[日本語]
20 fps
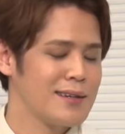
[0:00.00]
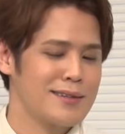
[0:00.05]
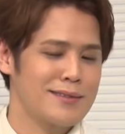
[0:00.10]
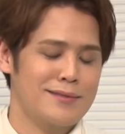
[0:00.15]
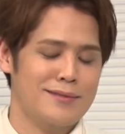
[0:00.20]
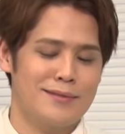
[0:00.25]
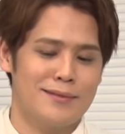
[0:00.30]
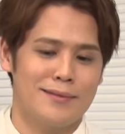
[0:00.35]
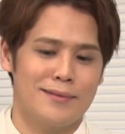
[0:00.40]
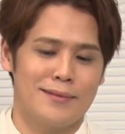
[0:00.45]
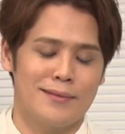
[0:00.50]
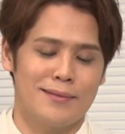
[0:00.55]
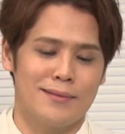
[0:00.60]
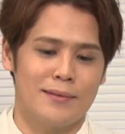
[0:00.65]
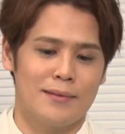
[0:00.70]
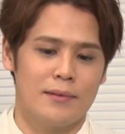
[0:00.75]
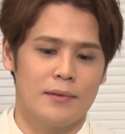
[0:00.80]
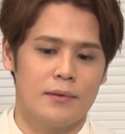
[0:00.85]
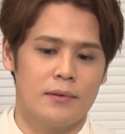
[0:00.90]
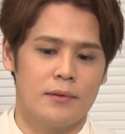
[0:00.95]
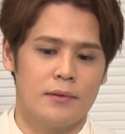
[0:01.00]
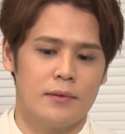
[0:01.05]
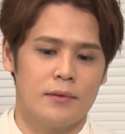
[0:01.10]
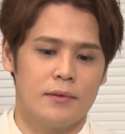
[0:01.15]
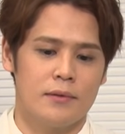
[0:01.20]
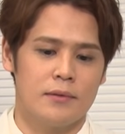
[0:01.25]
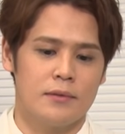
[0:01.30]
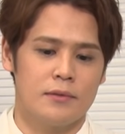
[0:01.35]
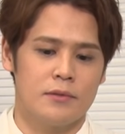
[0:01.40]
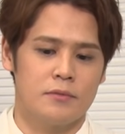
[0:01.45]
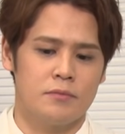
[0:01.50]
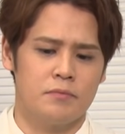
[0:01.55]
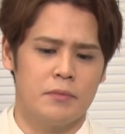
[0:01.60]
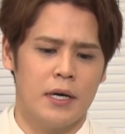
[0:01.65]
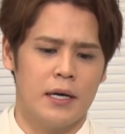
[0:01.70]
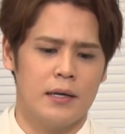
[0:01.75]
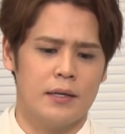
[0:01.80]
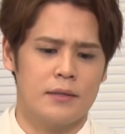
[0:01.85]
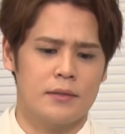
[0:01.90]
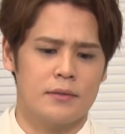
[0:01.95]
こう
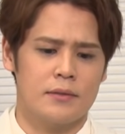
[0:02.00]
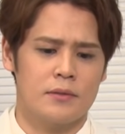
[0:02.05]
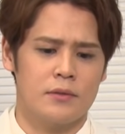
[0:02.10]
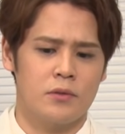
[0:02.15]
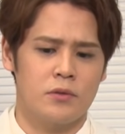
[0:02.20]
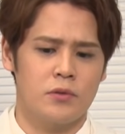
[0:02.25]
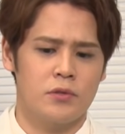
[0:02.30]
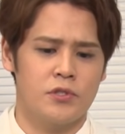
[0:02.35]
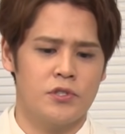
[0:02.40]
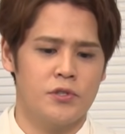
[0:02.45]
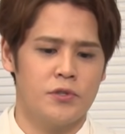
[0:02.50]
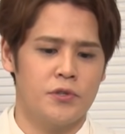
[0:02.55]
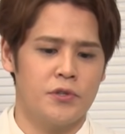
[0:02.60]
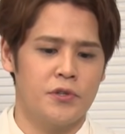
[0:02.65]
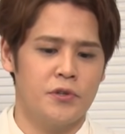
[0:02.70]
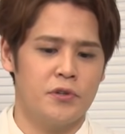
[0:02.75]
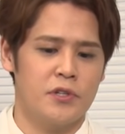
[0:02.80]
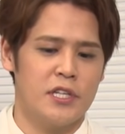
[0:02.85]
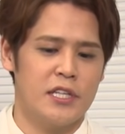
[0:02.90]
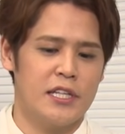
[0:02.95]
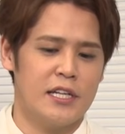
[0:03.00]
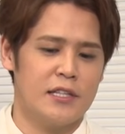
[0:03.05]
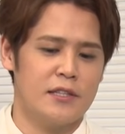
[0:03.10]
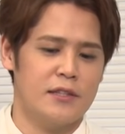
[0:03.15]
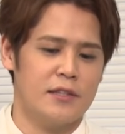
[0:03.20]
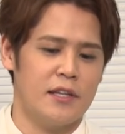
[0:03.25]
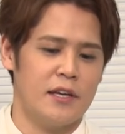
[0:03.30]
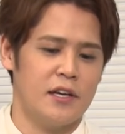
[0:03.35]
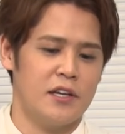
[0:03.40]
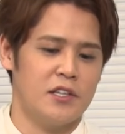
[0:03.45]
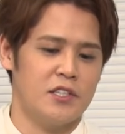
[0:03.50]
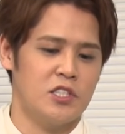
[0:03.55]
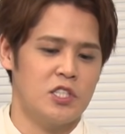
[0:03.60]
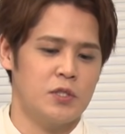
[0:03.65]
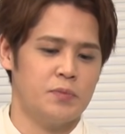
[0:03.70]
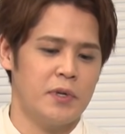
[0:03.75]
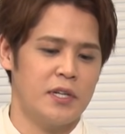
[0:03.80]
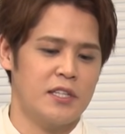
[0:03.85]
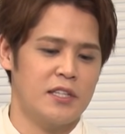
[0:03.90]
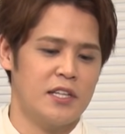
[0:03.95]
まあこの状況になって
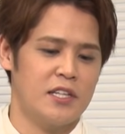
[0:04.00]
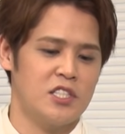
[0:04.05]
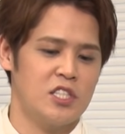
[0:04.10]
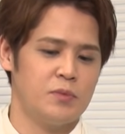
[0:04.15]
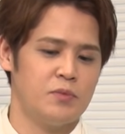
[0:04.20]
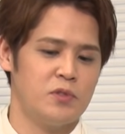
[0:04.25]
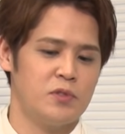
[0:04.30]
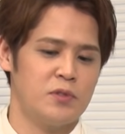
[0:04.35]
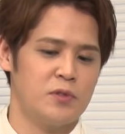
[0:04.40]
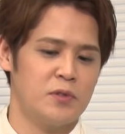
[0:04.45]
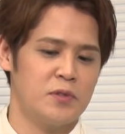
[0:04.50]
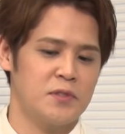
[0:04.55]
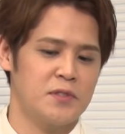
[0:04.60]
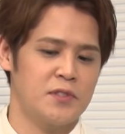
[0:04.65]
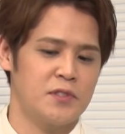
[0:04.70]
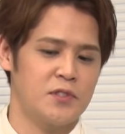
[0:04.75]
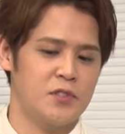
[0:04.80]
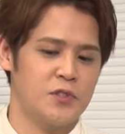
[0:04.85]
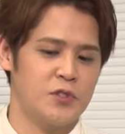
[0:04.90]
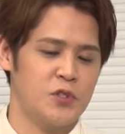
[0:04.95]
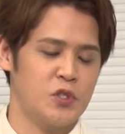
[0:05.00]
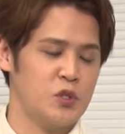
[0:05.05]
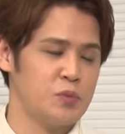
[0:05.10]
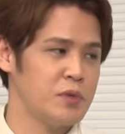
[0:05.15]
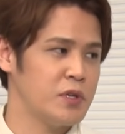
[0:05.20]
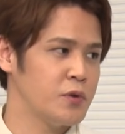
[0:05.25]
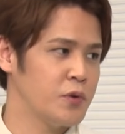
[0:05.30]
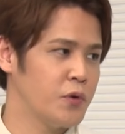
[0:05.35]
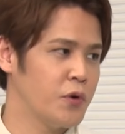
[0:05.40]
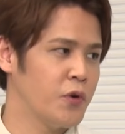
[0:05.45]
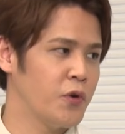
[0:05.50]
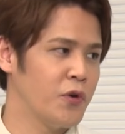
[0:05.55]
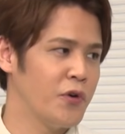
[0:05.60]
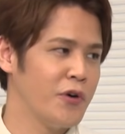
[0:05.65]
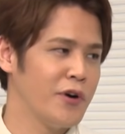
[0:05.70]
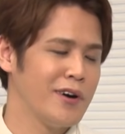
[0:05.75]
しまった自分の罪を